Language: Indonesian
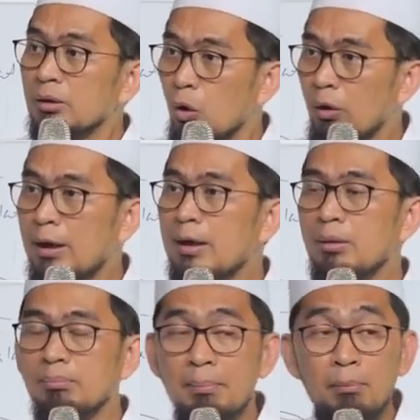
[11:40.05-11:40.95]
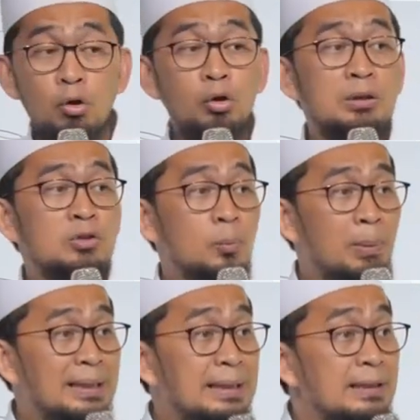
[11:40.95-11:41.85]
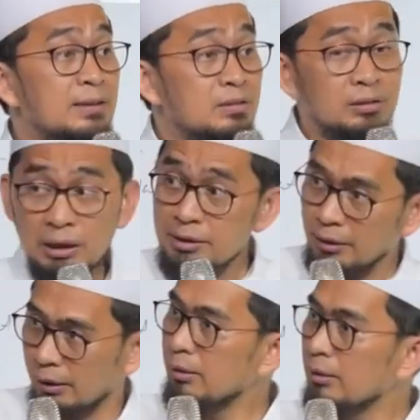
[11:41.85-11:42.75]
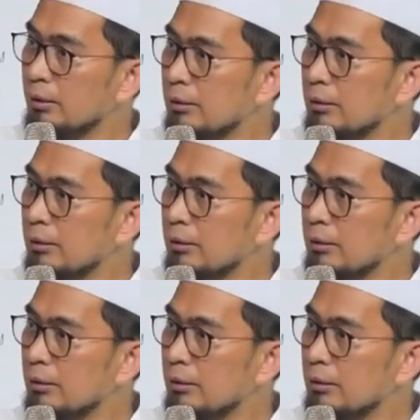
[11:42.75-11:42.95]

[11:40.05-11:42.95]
Doa memohon supaya istrinya